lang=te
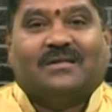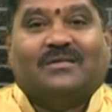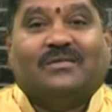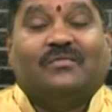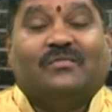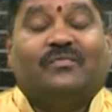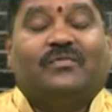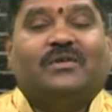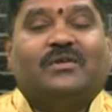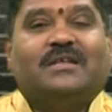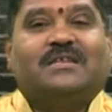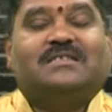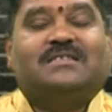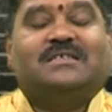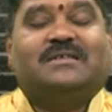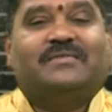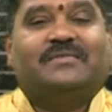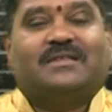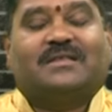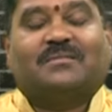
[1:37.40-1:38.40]
నువ్వు నీ
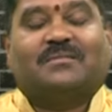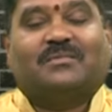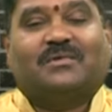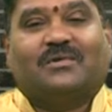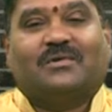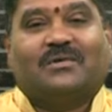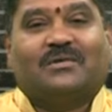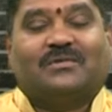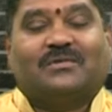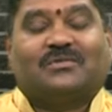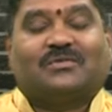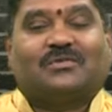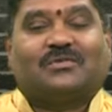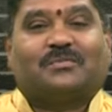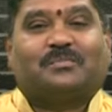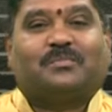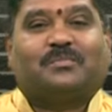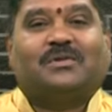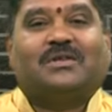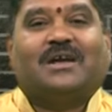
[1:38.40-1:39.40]
జీవితంలో
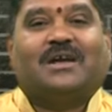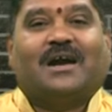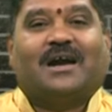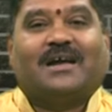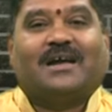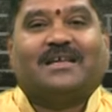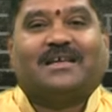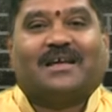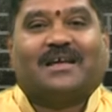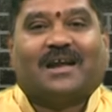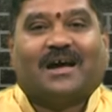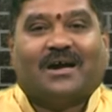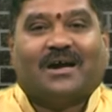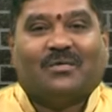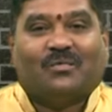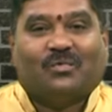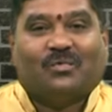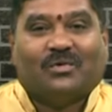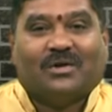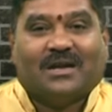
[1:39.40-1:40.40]
తృప్తిగా ఎలా
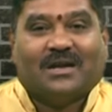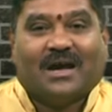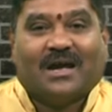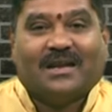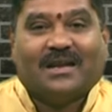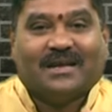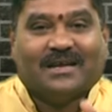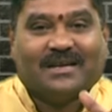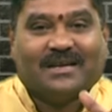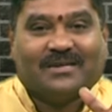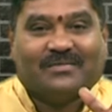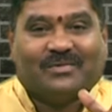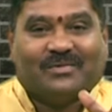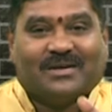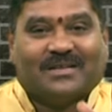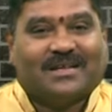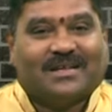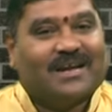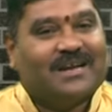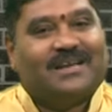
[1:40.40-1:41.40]
ఉండాలి
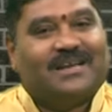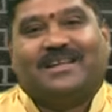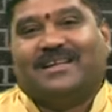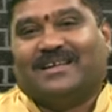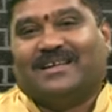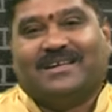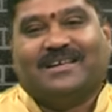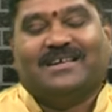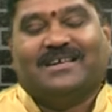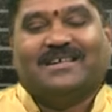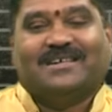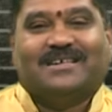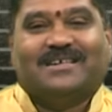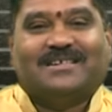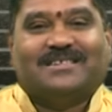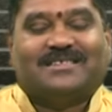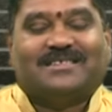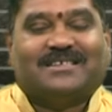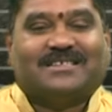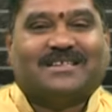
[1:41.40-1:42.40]
అనేటువంటి దాన్ని
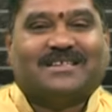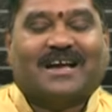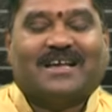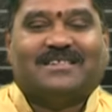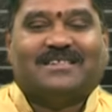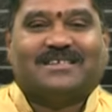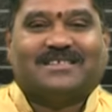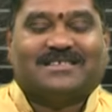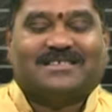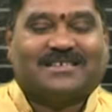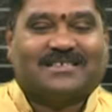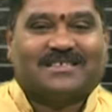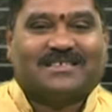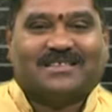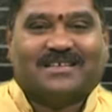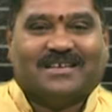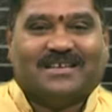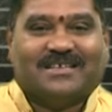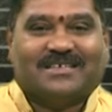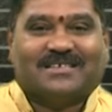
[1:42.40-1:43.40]
శ్రీ సాయి సచ్చరిత
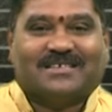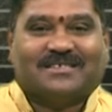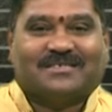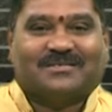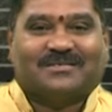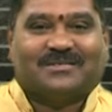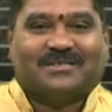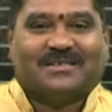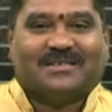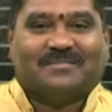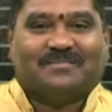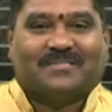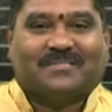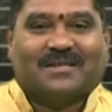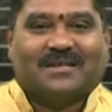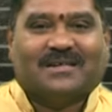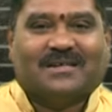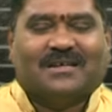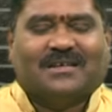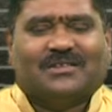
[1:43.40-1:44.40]
తెలియజేస్తుంది
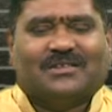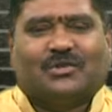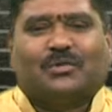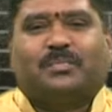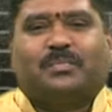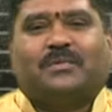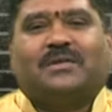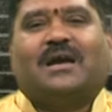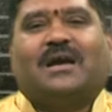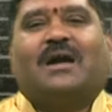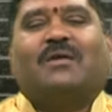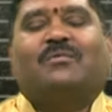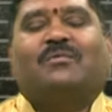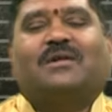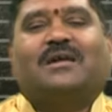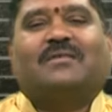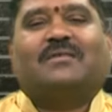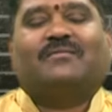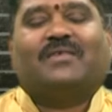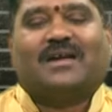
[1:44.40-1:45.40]
తృప్తిగా
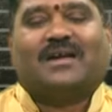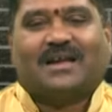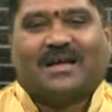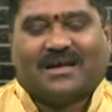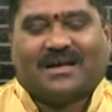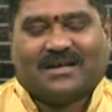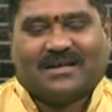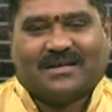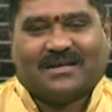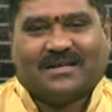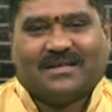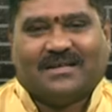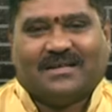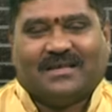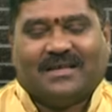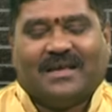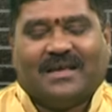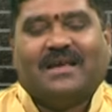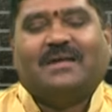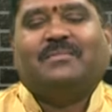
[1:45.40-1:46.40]
ఉండడం వల్ల
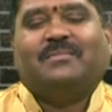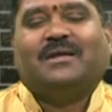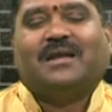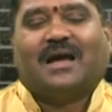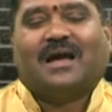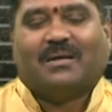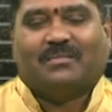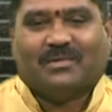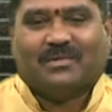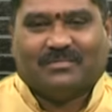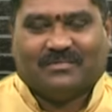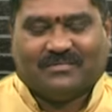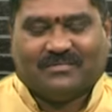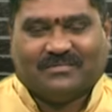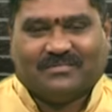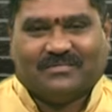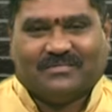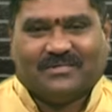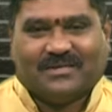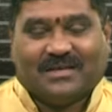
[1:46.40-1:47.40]
ఏమి లాభం
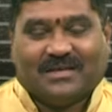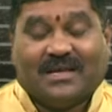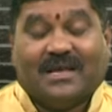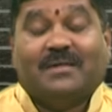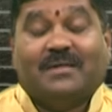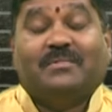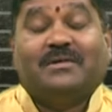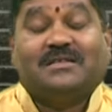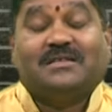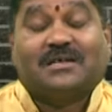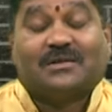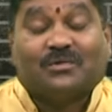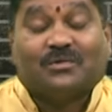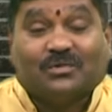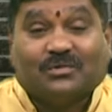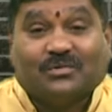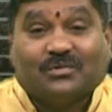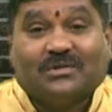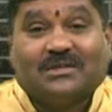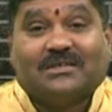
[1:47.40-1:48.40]
ఏమి
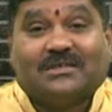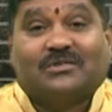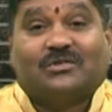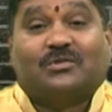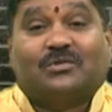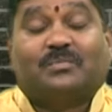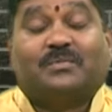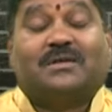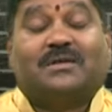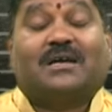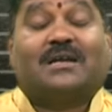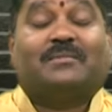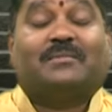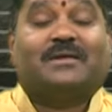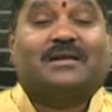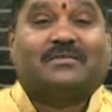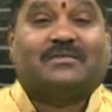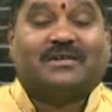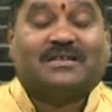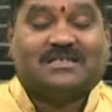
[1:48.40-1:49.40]
జరుగుతుంది
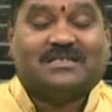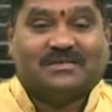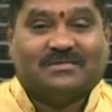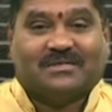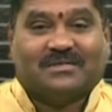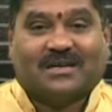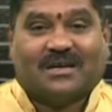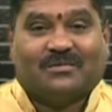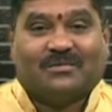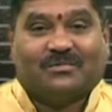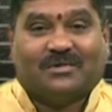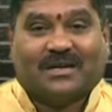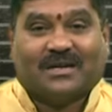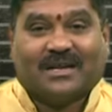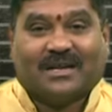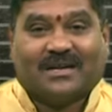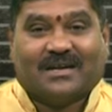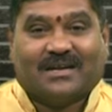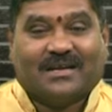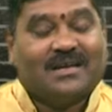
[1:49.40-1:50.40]
తృప్తికరమైనటువంటి జీవితాలు
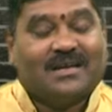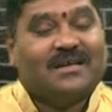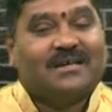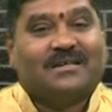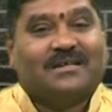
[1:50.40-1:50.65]
ఉంటే అంటే